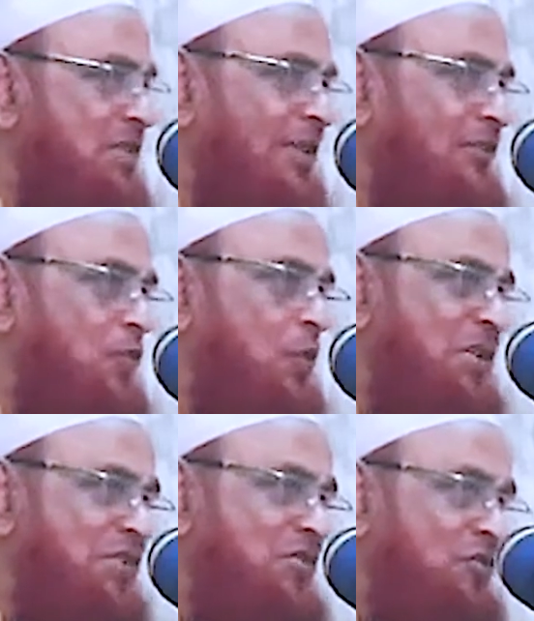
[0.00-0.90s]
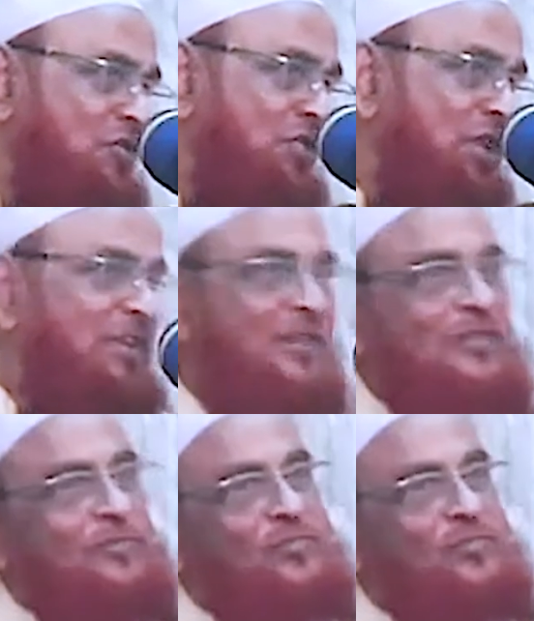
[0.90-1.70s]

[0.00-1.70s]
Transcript: সিদ্ধান্ত বেশি শক্তিশালী